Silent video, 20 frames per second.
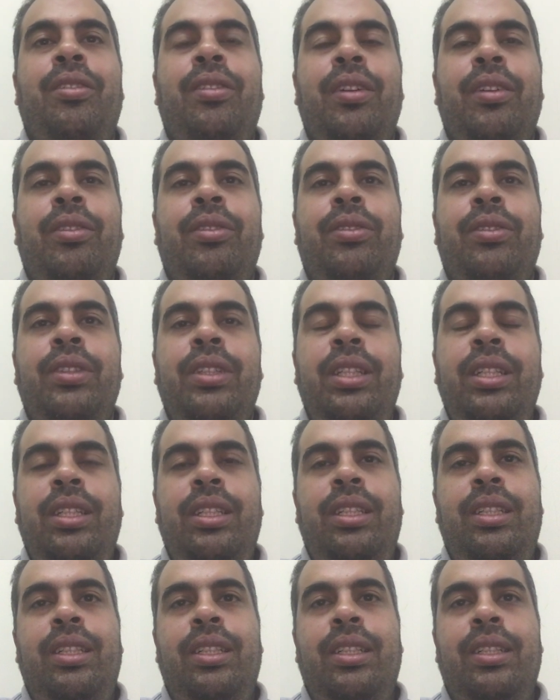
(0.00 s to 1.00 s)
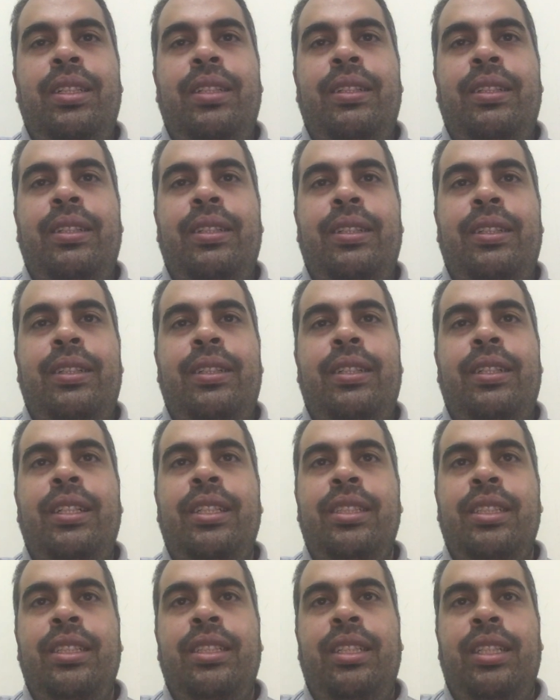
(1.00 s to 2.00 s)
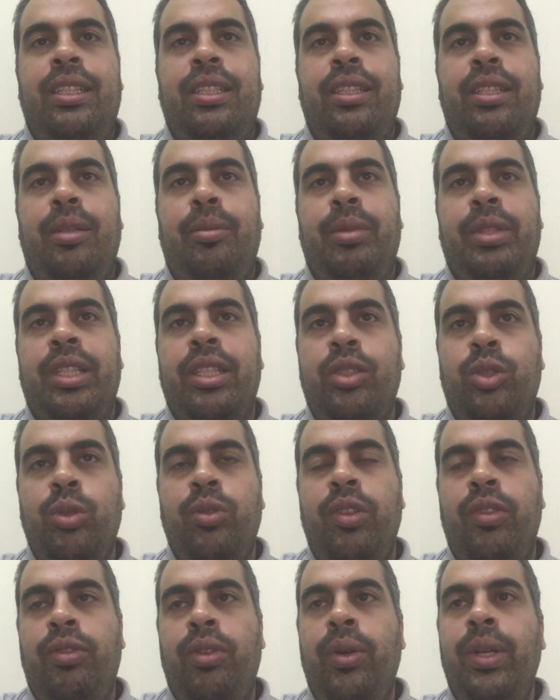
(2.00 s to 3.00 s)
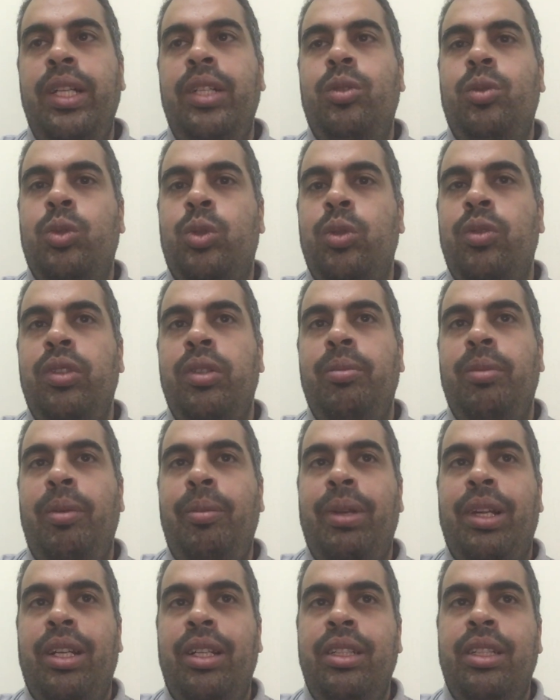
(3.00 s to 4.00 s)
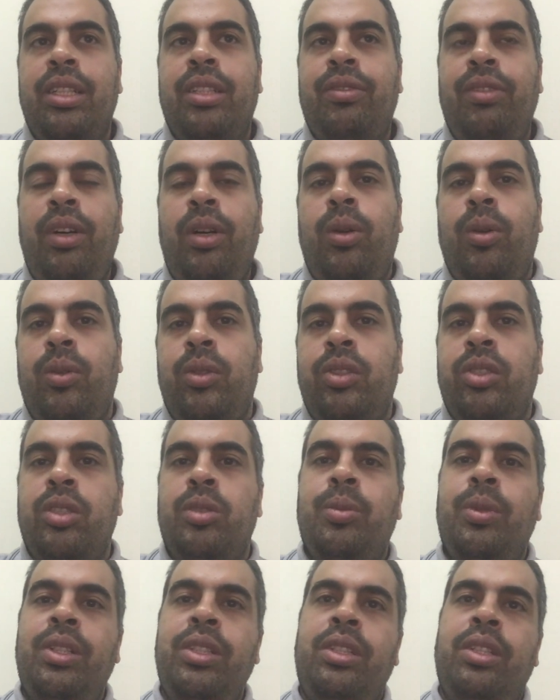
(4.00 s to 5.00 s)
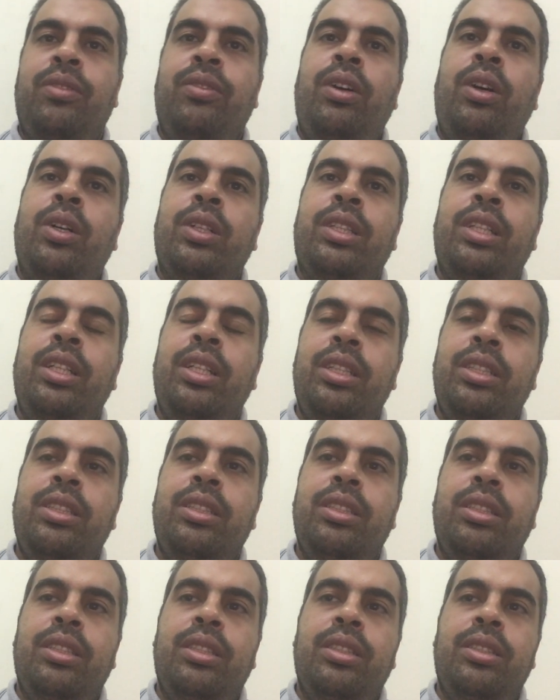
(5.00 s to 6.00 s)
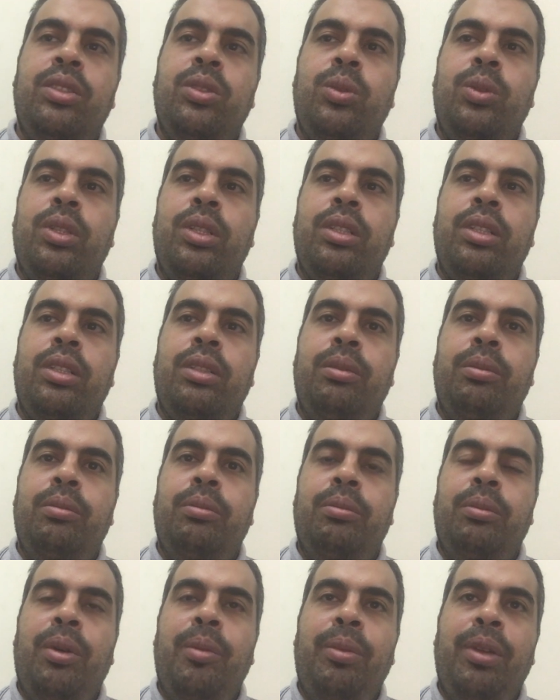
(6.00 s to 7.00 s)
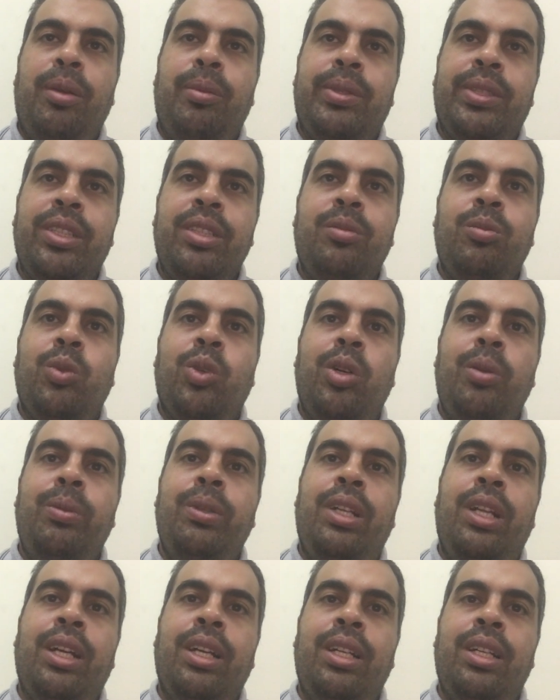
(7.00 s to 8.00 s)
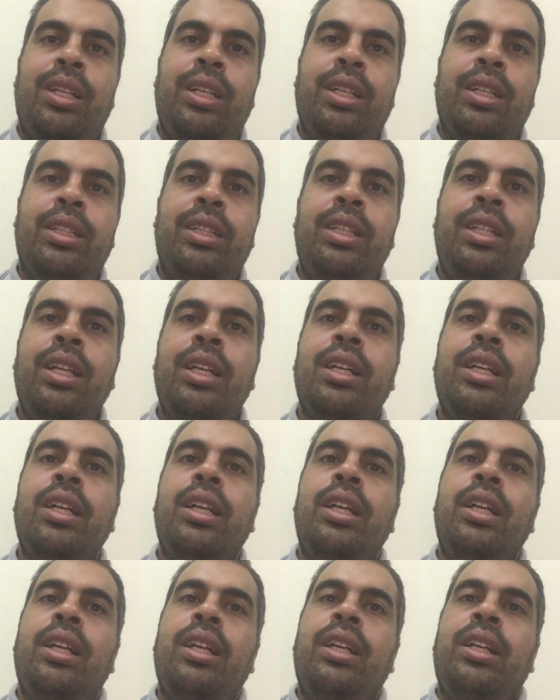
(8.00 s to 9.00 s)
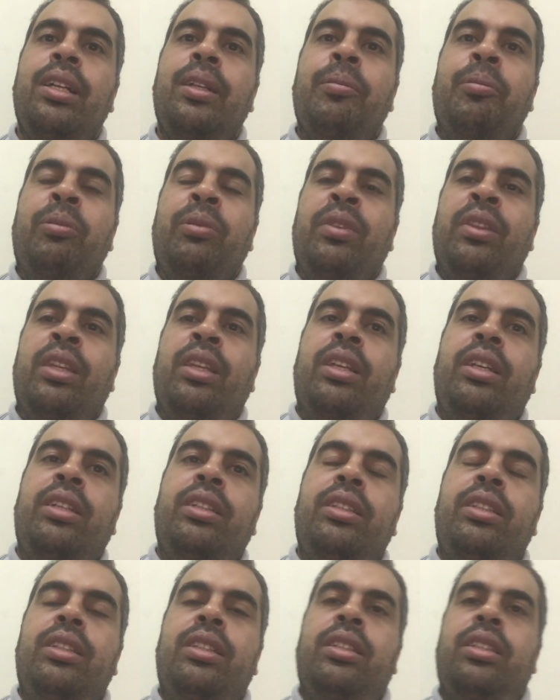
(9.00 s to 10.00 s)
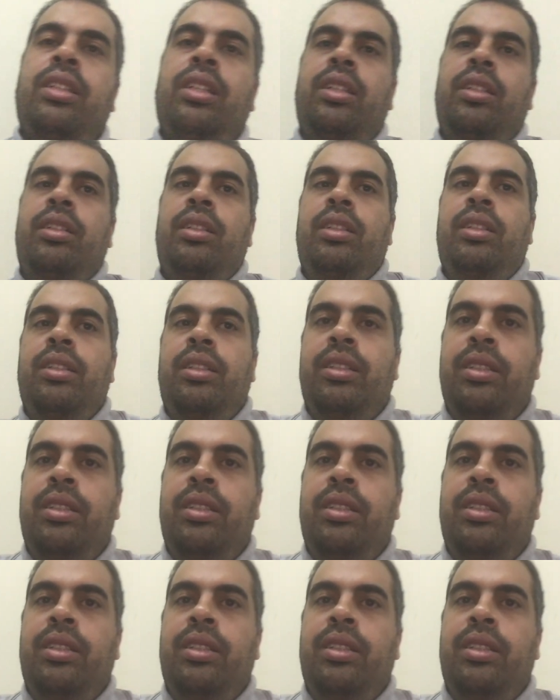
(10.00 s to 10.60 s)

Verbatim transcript: ففي يعني لما تيجي تشوف الفوائد وتشوف المبلغ اللي انت هتدفعه او الاستثمار اللي انت هتدفعه هتلاقي ان هو مبلغ بسيط مقابل الحاجه اللي هتجيلك ان, إن